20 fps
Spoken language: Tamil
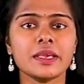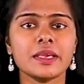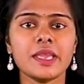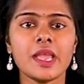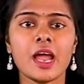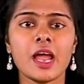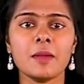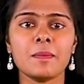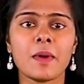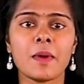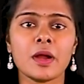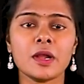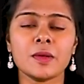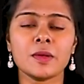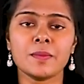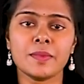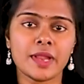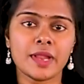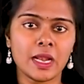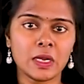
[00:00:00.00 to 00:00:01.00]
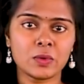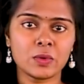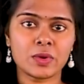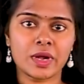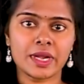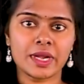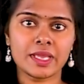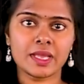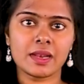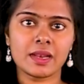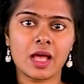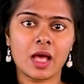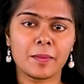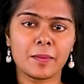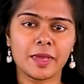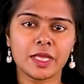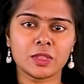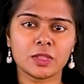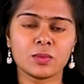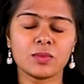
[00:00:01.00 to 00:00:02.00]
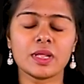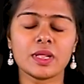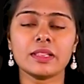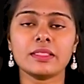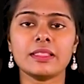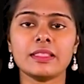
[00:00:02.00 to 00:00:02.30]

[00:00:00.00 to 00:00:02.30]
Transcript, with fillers: யாழ்ப்பாணம் நல்லூர் அடியில் அமைந்துள்ள